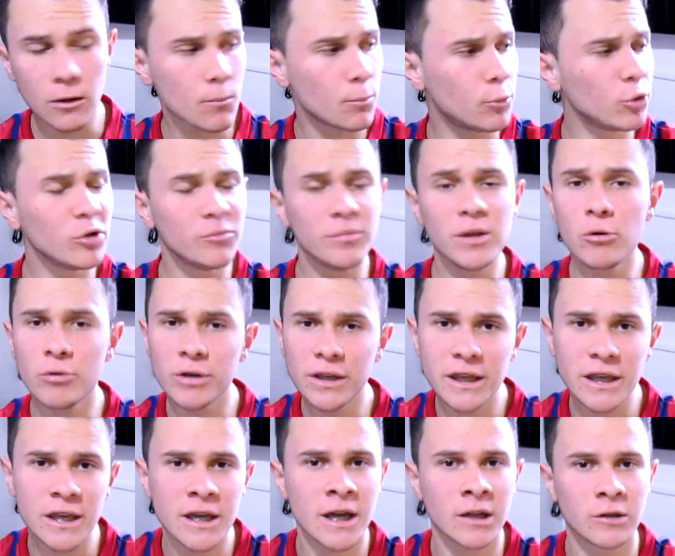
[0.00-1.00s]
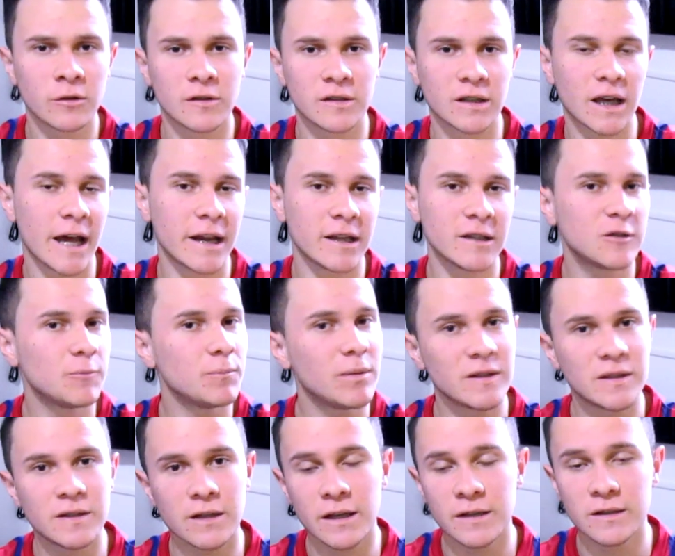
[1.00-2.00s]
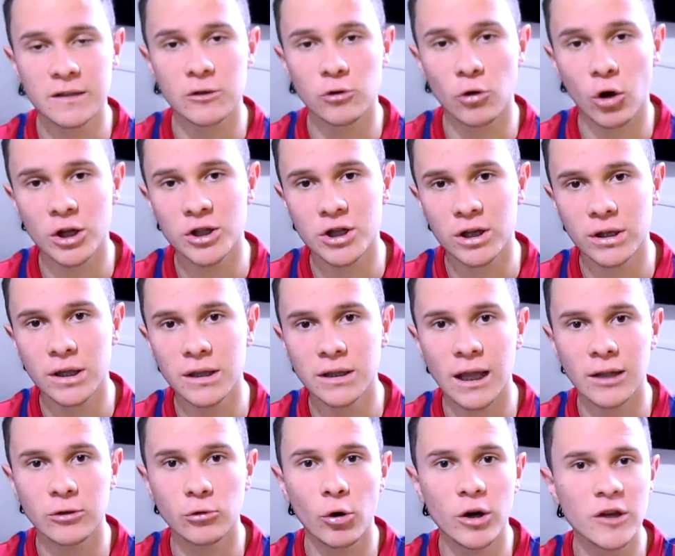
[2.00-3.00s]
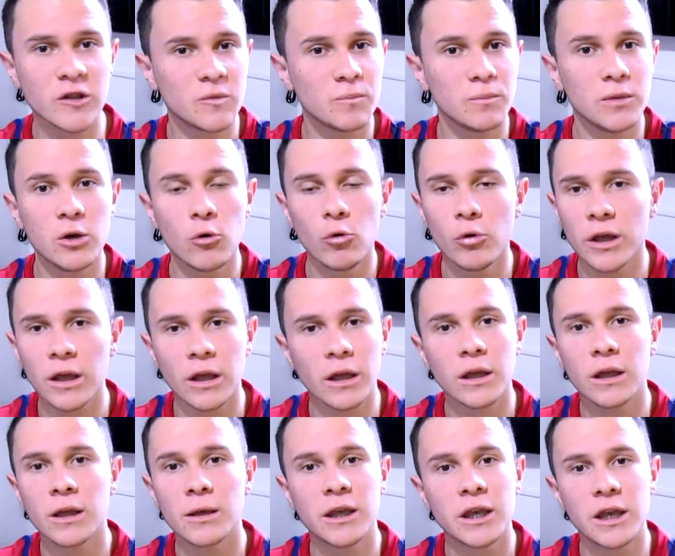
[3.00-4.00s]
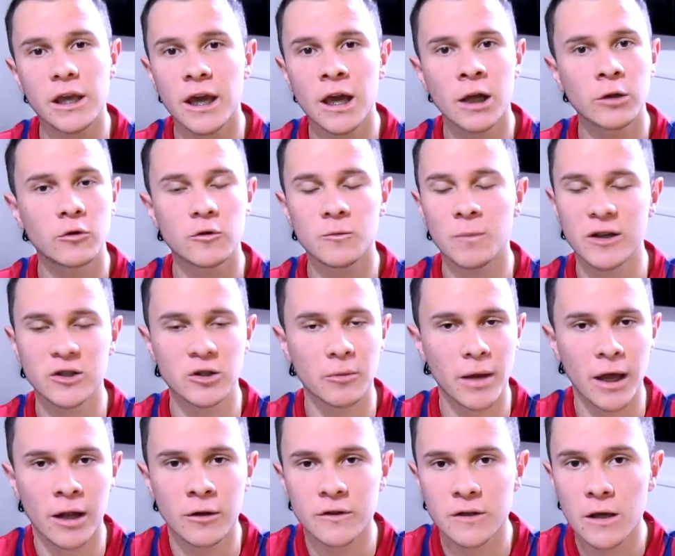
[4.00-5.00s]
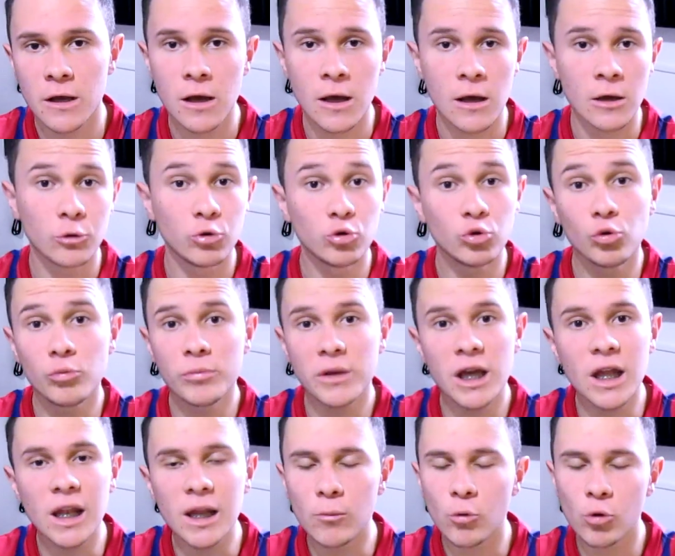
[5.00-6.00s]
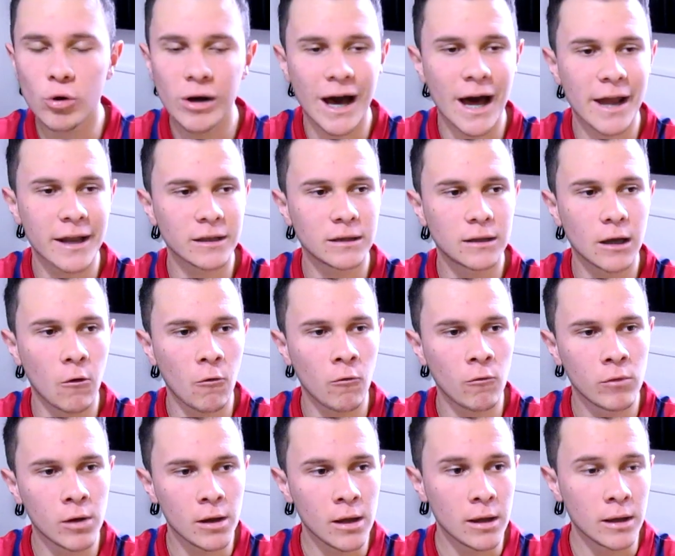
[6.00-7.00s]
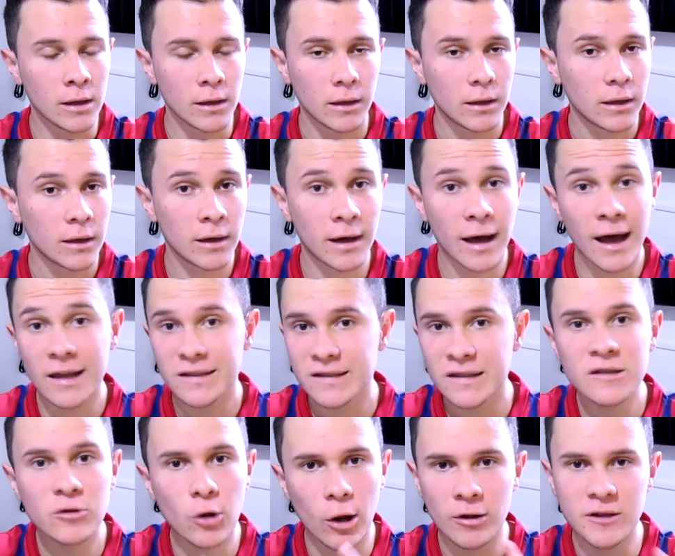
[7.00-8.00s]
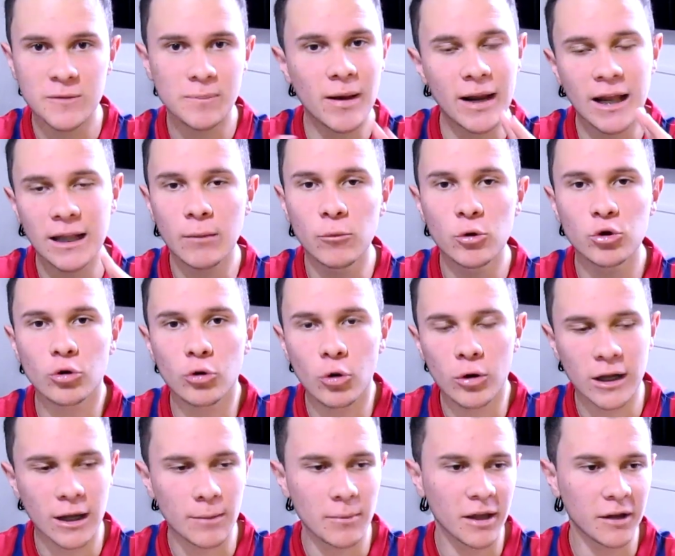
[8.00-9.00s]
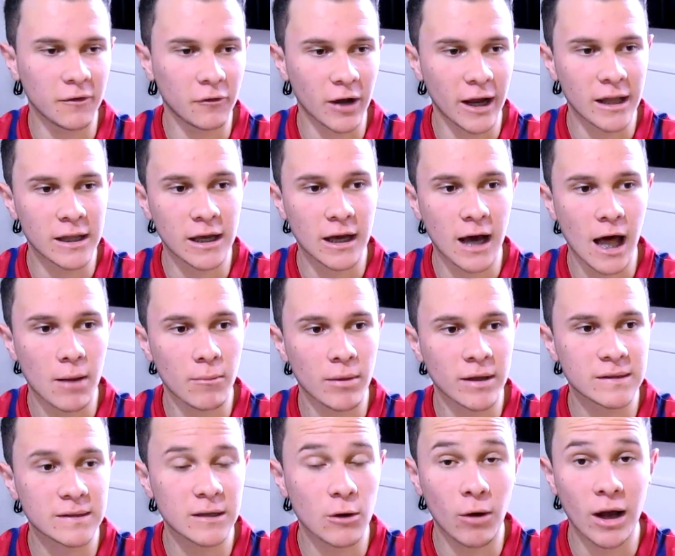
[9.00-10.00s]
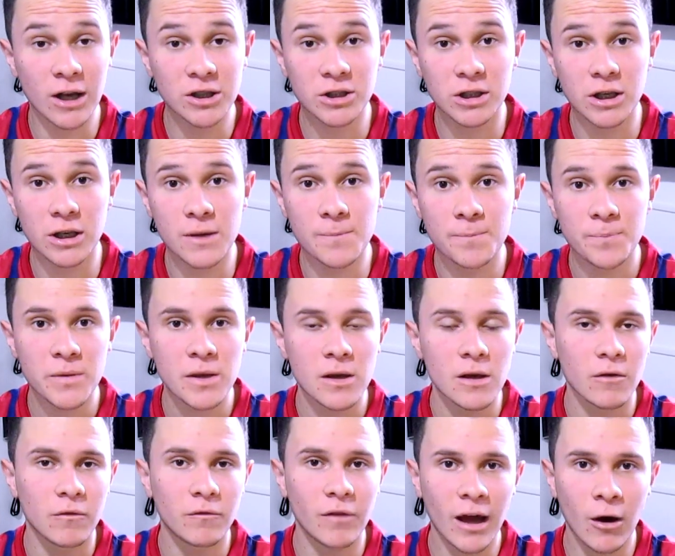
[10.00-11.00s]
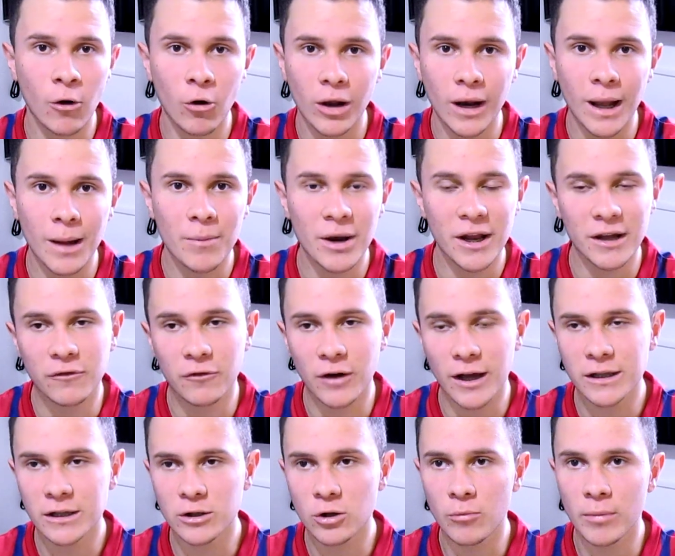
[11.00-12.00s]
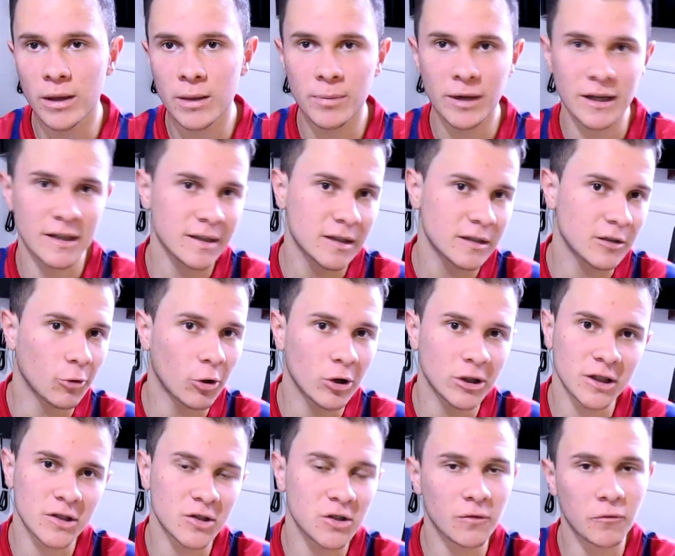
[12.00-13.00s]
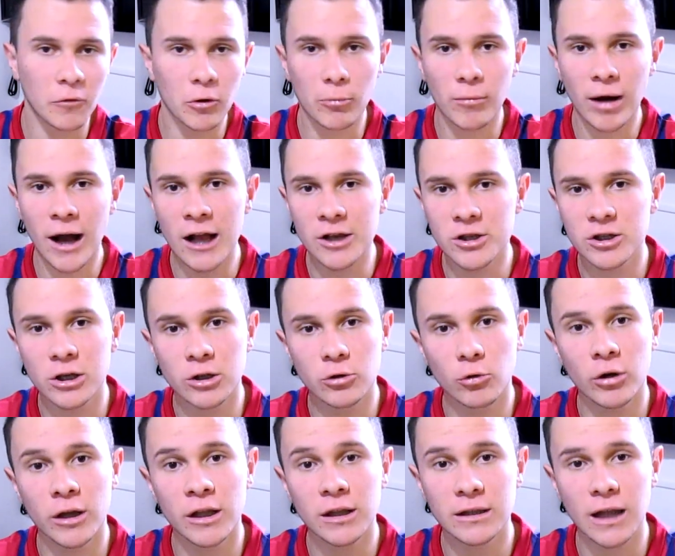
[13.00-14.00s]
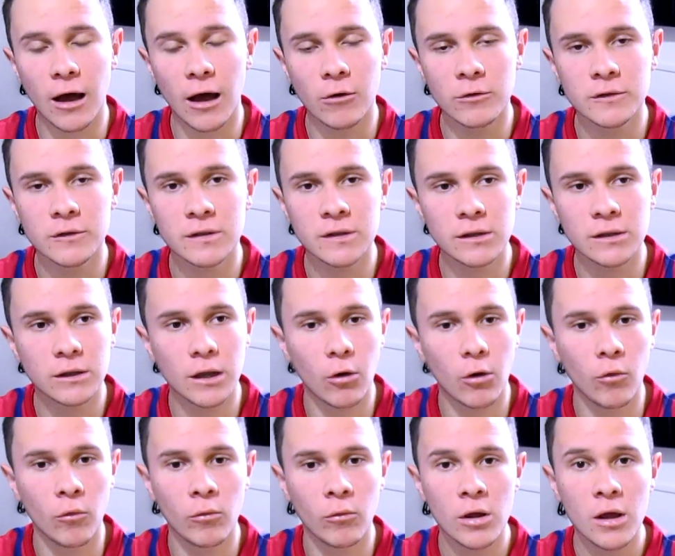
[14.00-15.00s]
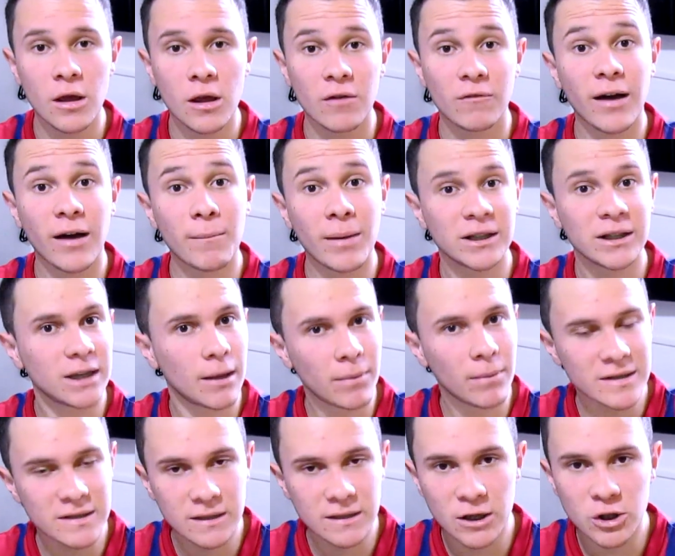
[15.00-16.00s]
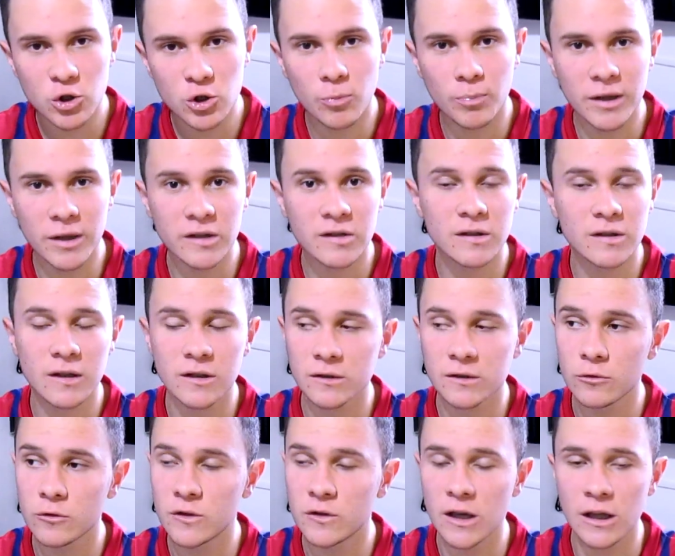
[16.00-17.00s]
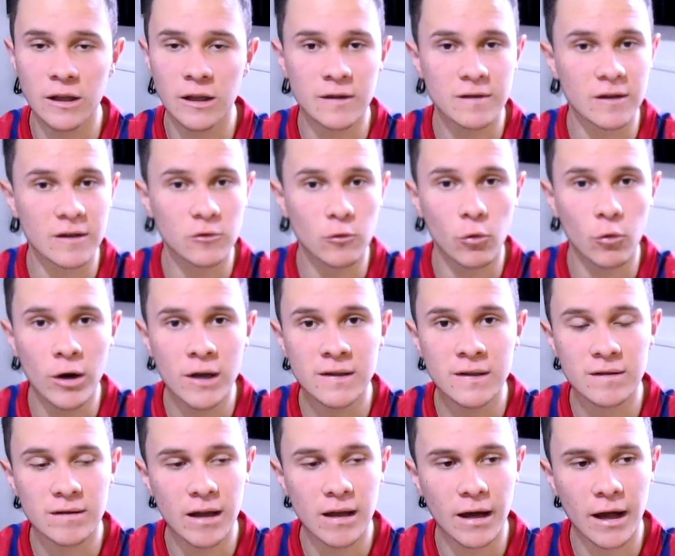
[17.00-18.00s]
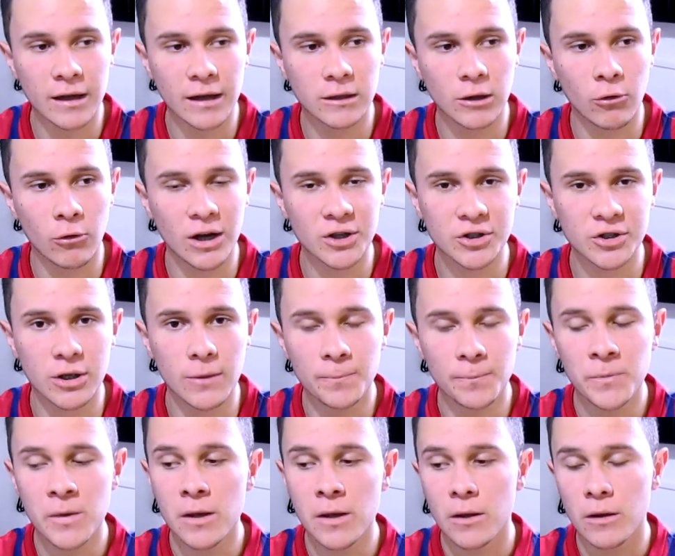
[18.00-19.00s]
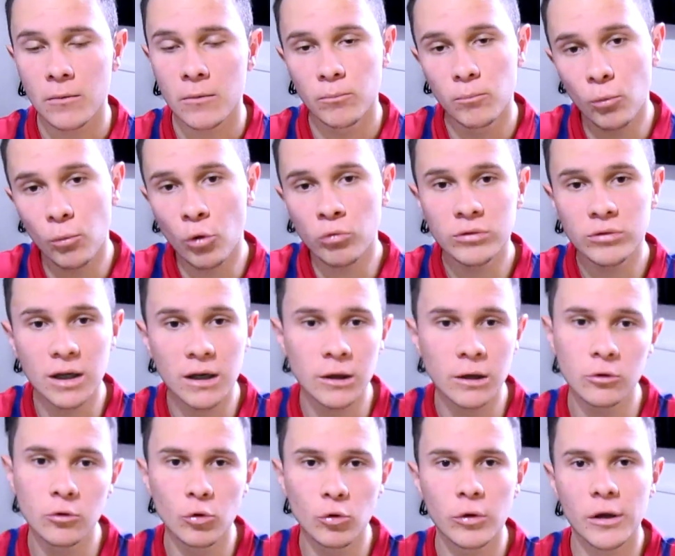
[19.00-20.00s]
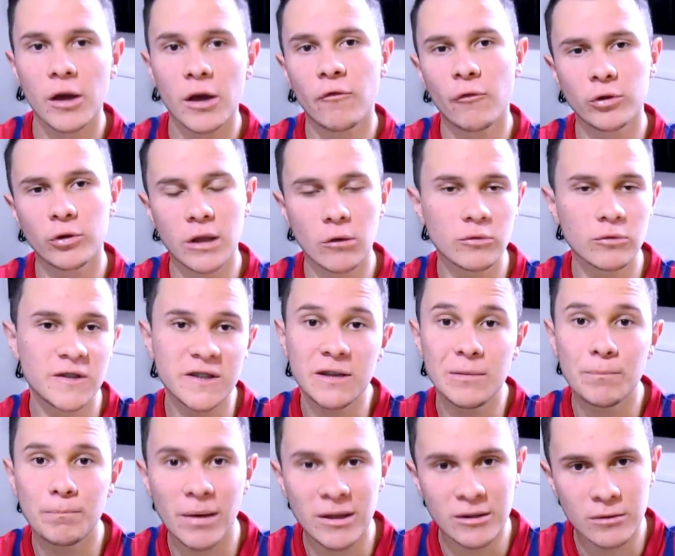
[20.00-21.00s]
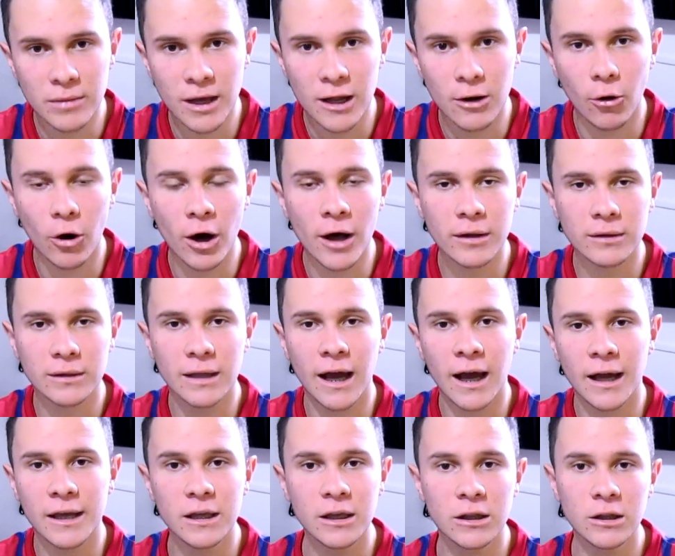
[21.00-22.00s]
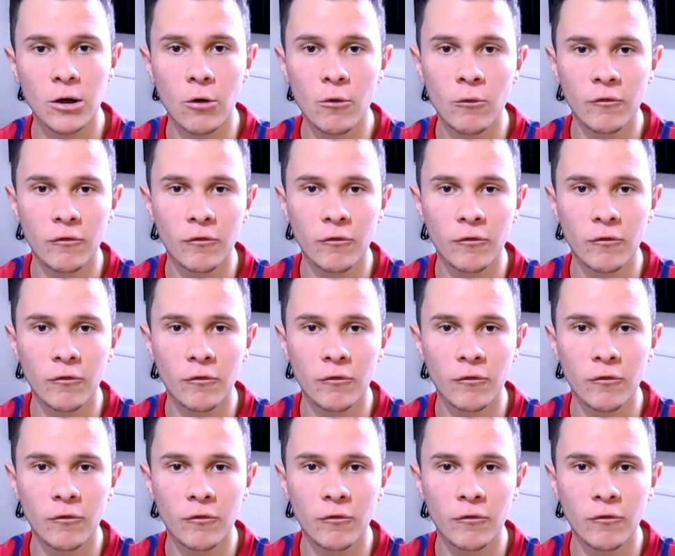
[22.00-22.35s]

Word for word: por 1.500, cara. Esse, esse note aqui tá 2.500 mais ou menos, no mínimo, cara. Então, ah, às vezes rola umas paradas muito loucas na Black Friday, cara, mas eu acho que vai rolar Black Friday também para essas lojas de informática e, e tal, então vai baixar bastante o preço das, dos itens, das coisas, né, cara? Então acho que montando, eu vou ter um desempenho melhor, tá? E não